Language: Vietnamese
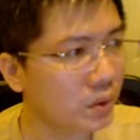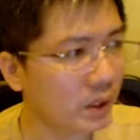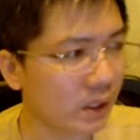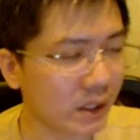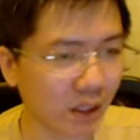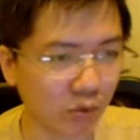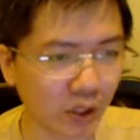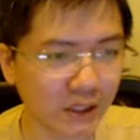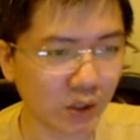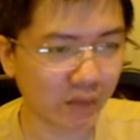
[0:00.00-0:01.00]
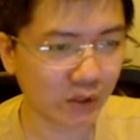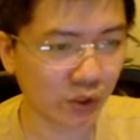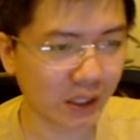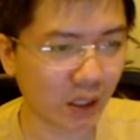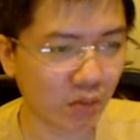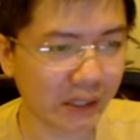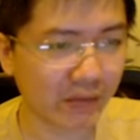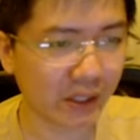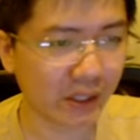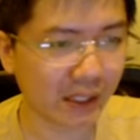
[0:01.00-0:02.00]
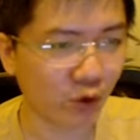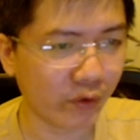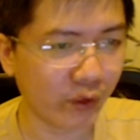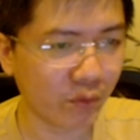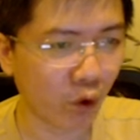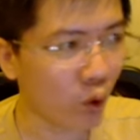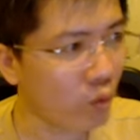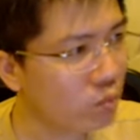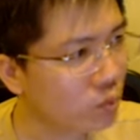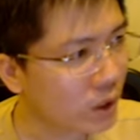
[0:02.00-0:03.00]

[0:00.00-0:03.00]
những cái điểm break giai đoạn vừa rồi thành công đa phần là các cổ phiếu hàng bo cung